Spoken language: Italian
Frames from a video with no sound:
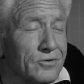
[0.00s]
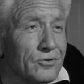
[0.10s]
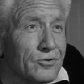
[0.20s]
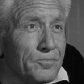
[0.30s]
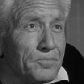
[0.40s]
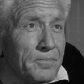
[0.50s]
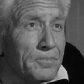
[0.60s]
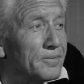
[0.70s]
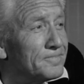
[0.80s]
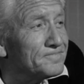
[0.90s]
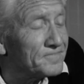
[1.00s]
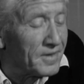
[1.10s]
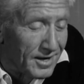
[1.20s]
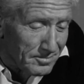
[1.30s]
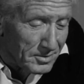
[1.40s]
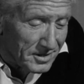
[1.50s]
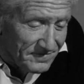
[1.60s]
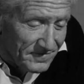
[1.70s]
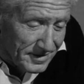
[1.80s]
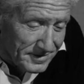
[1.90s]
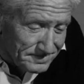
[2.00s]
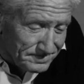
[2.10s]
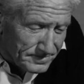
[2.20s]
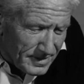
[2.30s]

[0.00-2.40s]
Voi siete brava gente, ne sono convinto.